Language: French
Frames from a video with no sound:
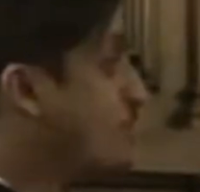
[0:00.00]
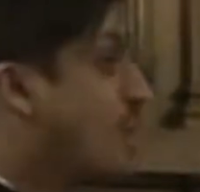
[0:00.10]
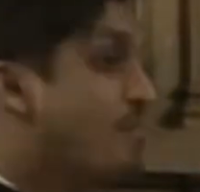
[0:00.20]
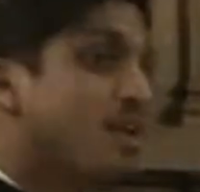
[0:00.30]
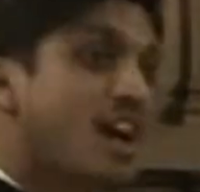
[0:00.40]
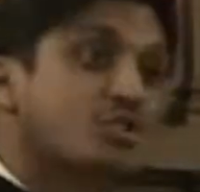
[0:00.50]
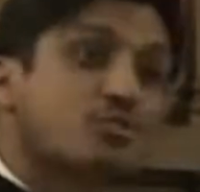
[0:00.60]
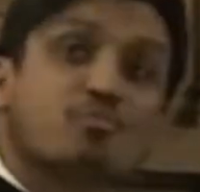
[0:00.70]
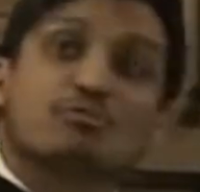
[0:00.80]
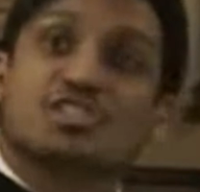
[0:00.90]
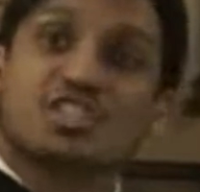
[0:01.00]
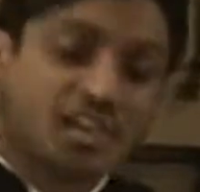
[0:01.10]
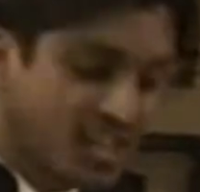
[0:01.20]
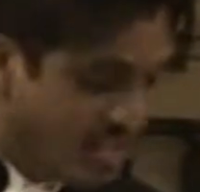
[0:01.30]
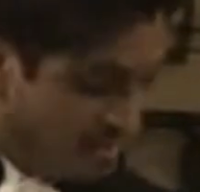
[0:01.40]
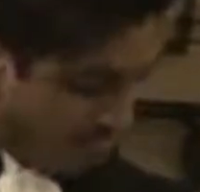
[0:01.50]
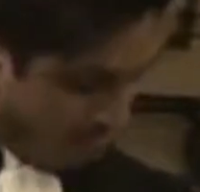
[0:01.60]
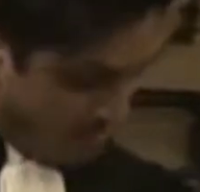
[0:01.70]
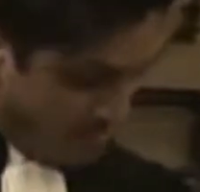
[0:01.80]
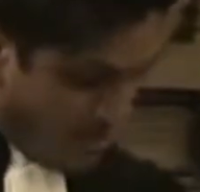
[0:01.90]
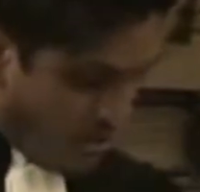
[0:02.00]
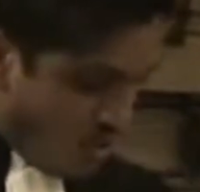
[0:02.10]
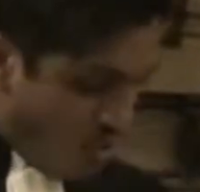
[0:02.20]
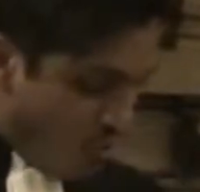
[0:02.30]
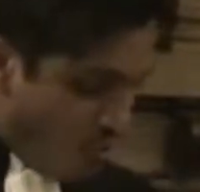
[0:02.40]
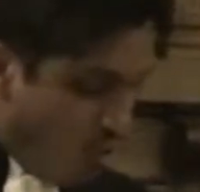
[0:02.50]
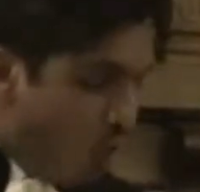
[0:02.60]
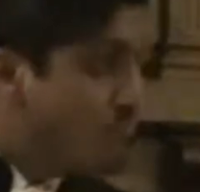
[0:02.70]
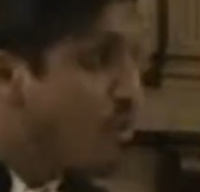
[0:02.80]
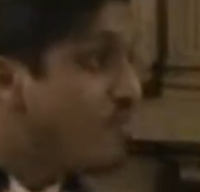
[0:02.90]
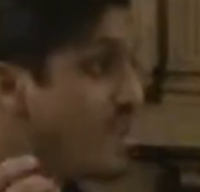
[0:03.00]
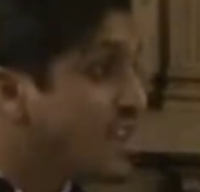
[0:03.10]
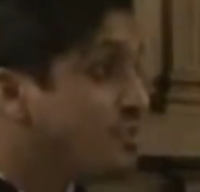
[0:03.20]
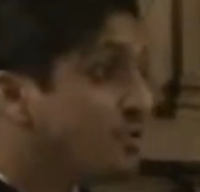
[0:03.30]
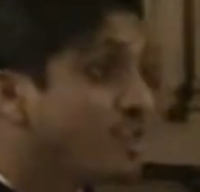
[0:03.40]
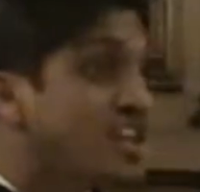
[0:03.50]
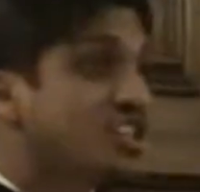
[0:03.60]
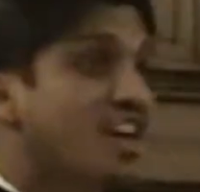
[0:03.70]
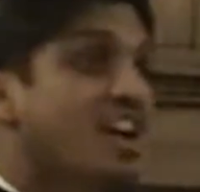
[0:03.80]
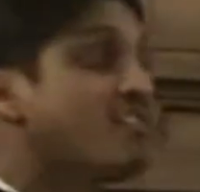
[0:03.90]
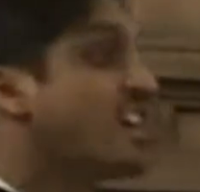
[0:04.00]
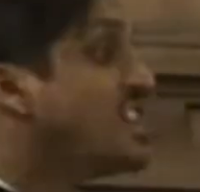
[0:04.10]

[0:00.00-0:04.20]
sur les plages de Pondichéry, où peut bien se cacher la